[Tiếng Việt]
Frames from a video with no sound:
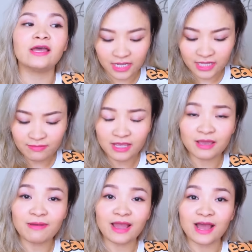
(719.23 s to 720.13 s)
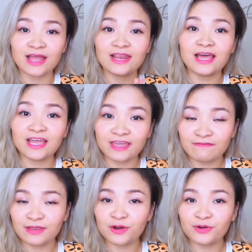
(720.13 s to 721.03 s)
cái tiếp thì các bạn hãy like cái
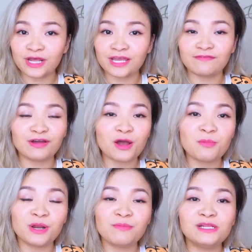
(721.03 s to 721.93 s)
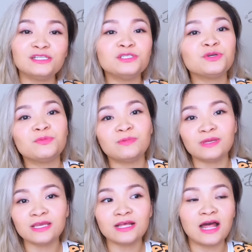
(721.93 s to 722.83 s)
video này và comment ở bên dưới cho Bi biết